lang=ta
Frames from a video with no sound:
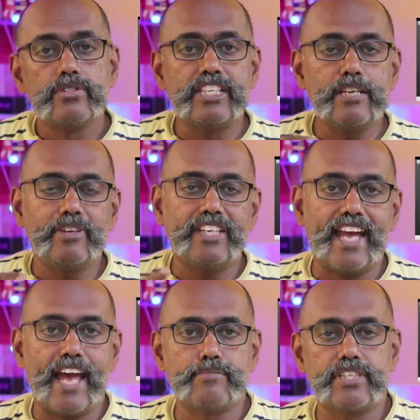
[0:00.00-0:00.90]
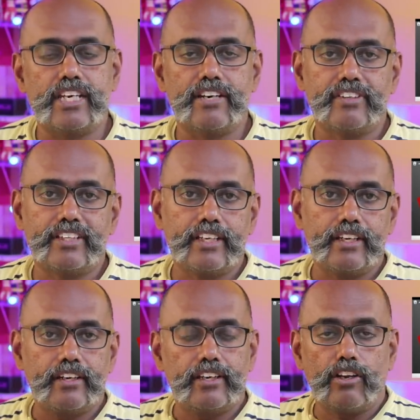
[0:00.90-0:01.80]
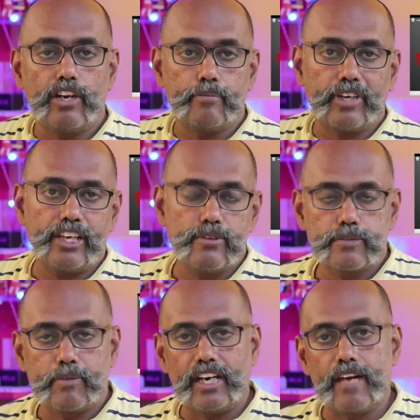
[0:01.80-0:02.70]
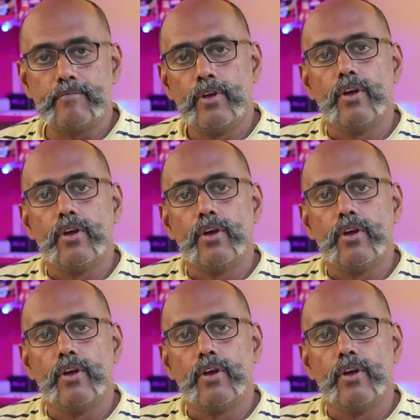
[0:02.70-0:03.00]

இந்த மாதிரி ஆப்ஸ் நீங்கள் வந்து டவுன்லோட் பண்ணி யூஸ் பண்ணலாம்